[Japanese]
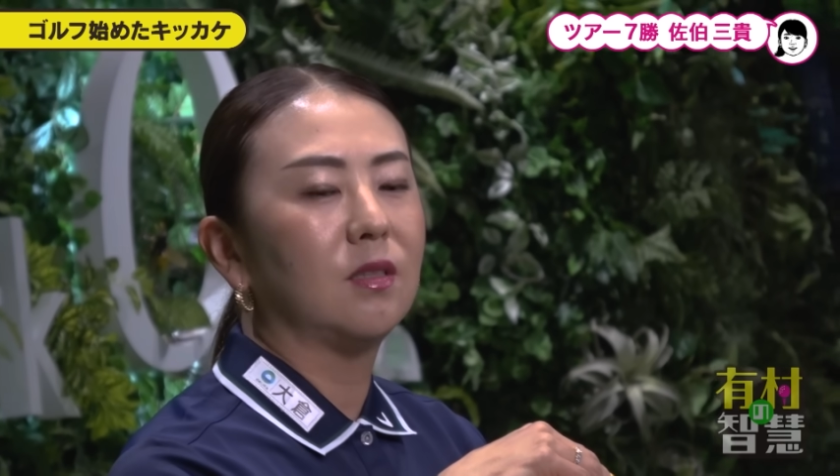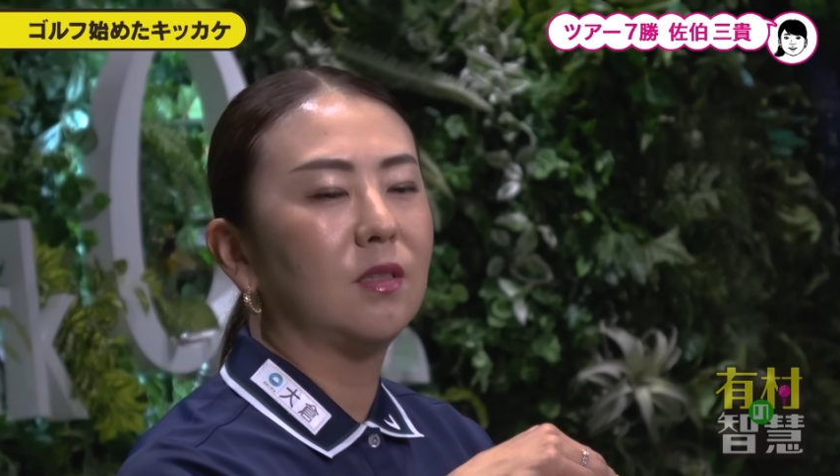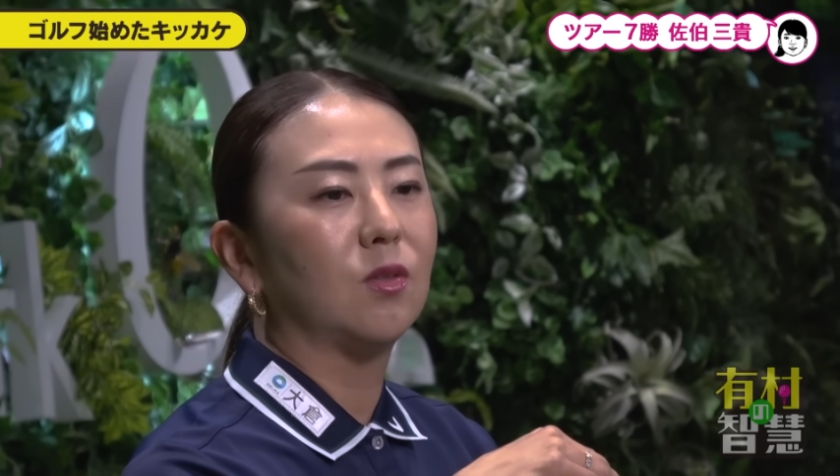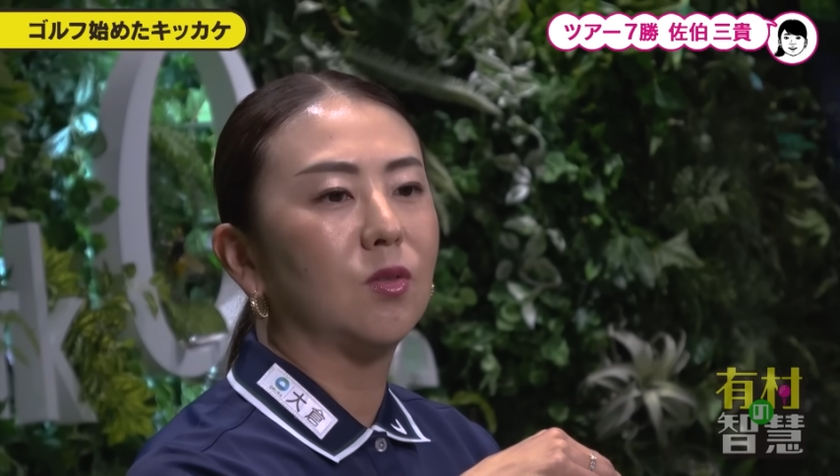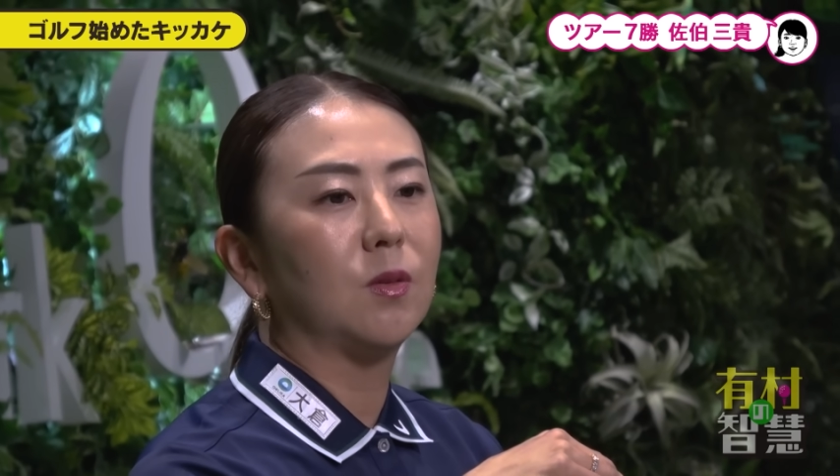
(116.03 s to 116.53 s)

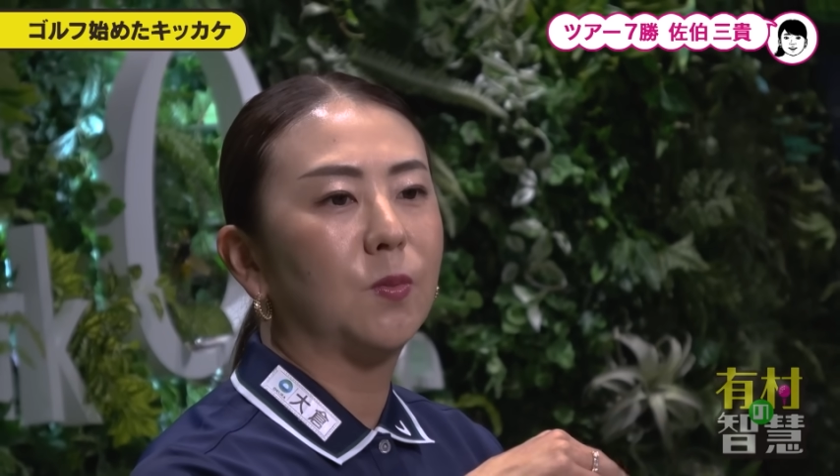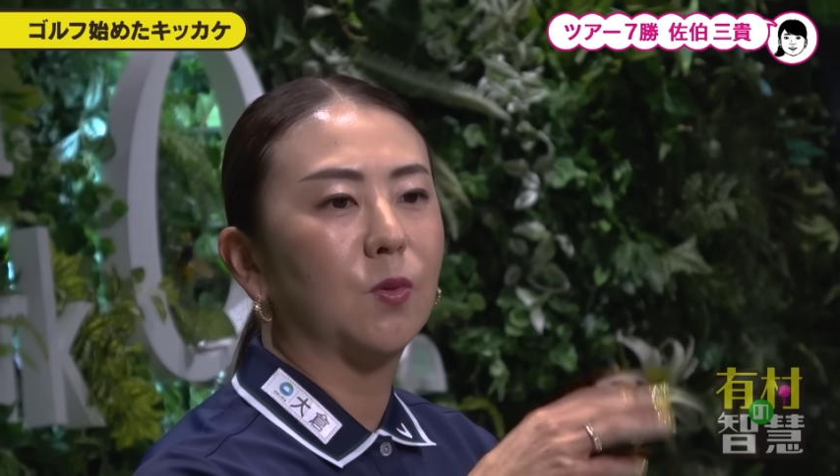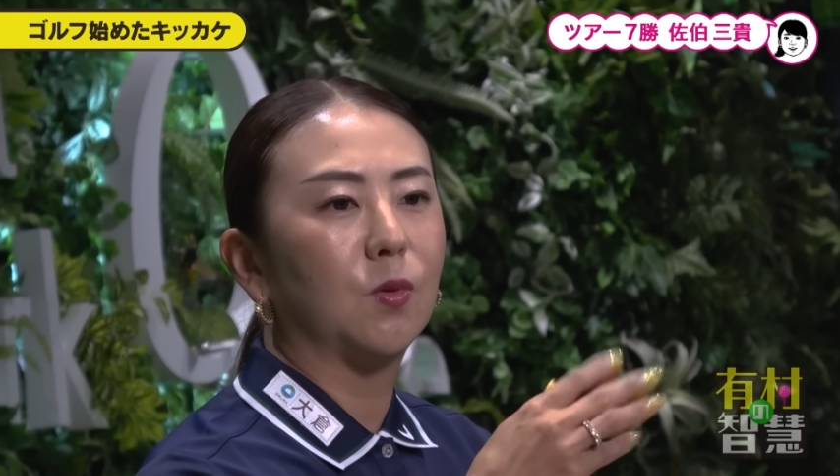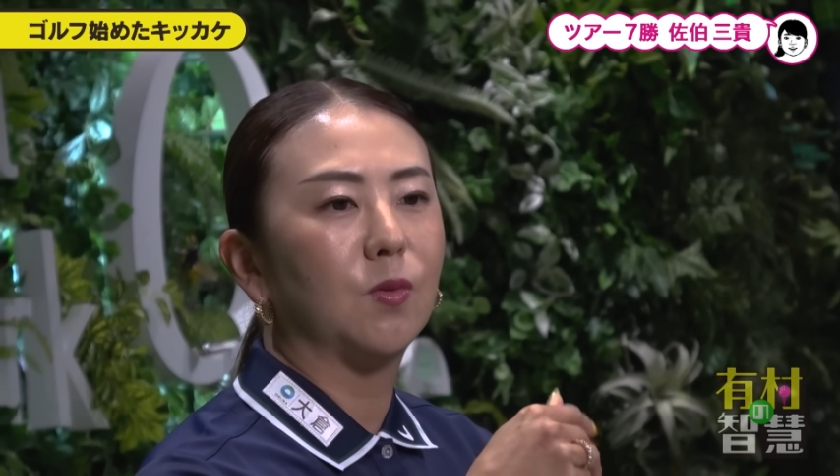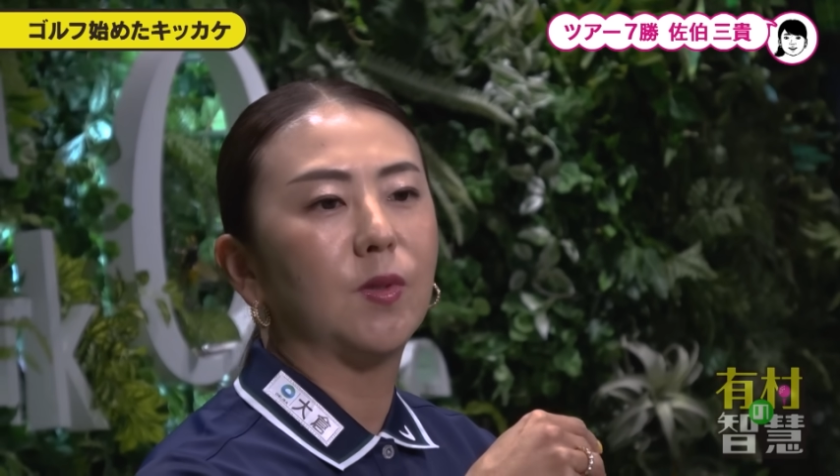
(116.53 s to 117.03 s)
いろんな
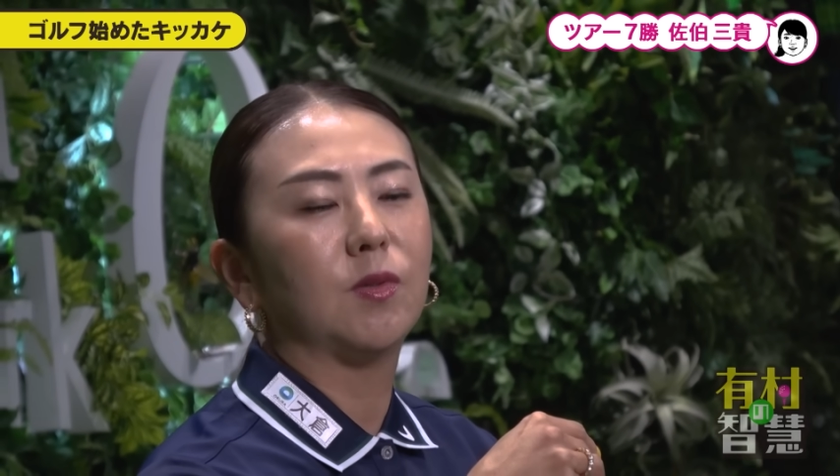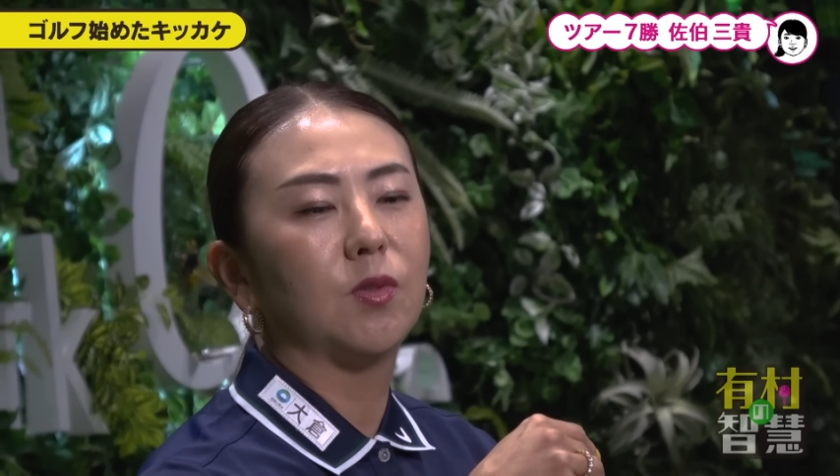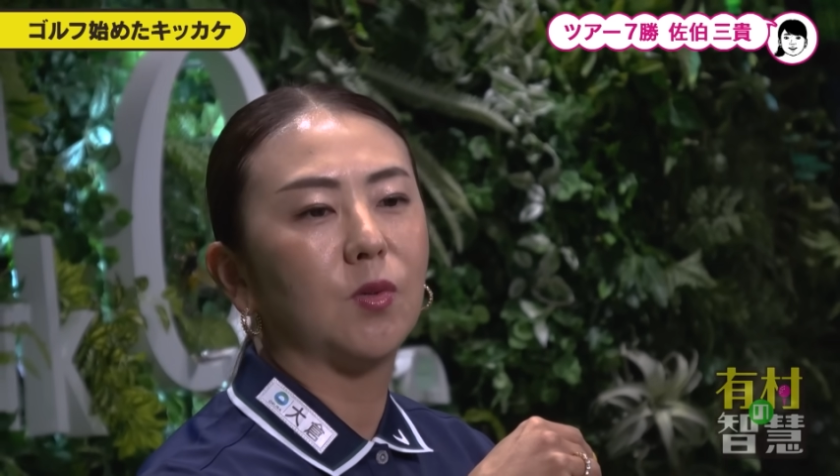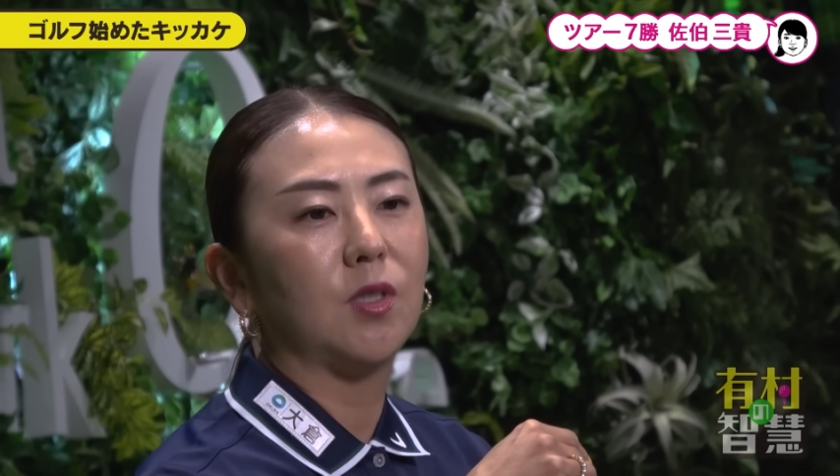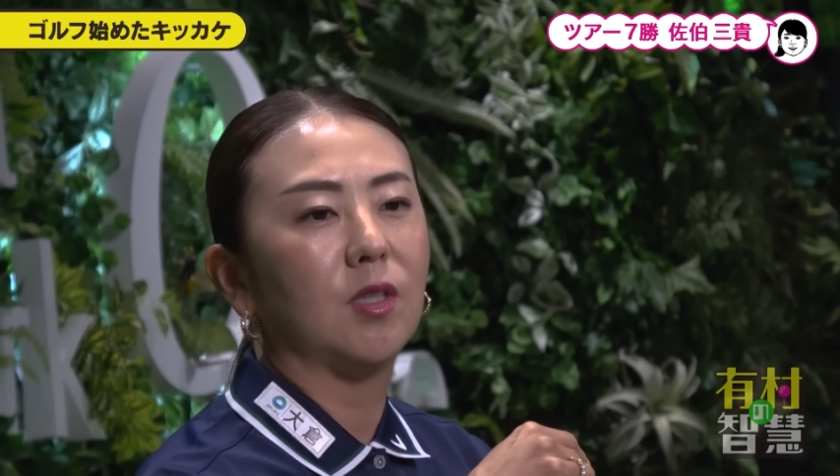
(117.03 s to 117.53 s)
プロゴルファーの
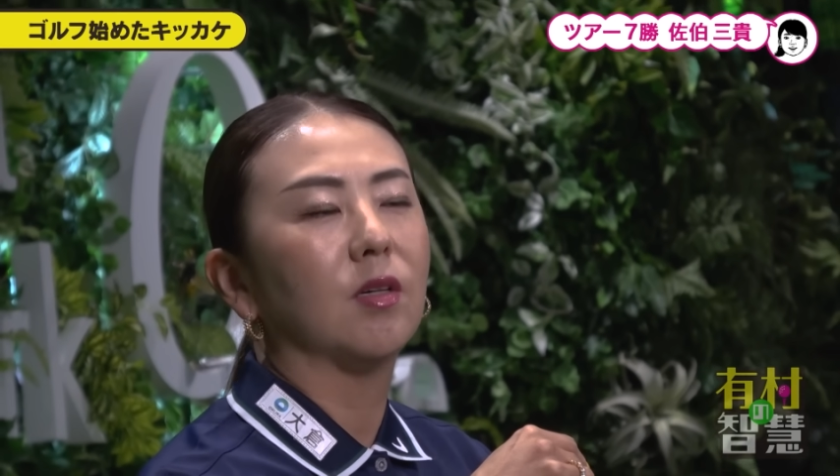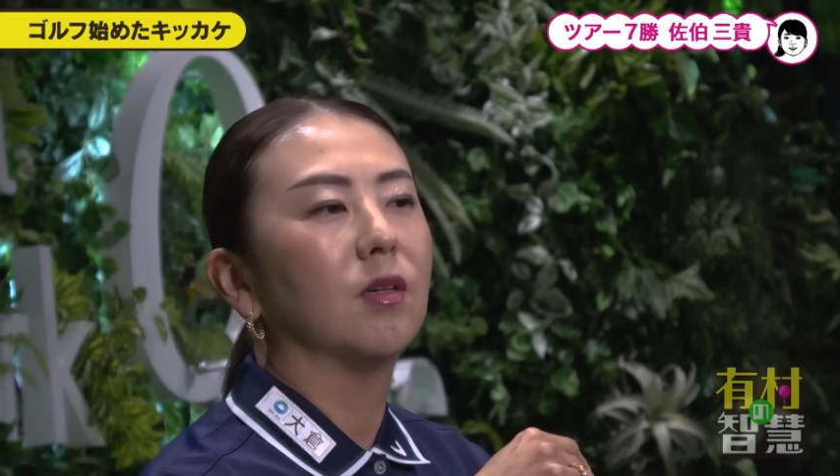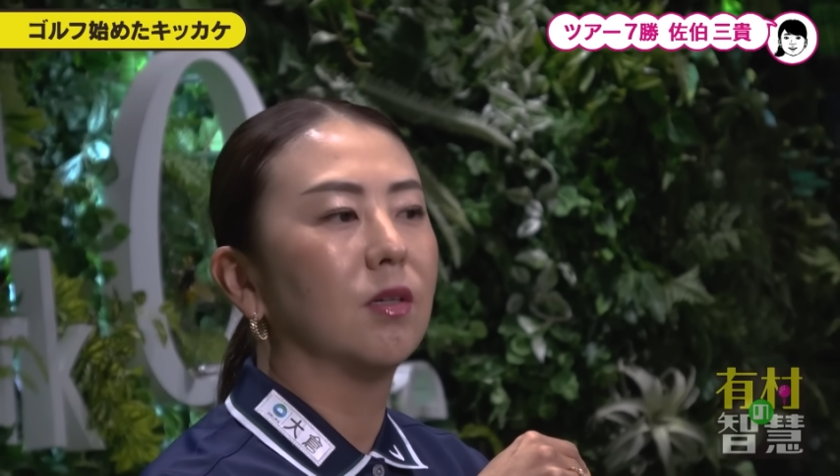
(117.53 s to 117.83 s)
人来てたか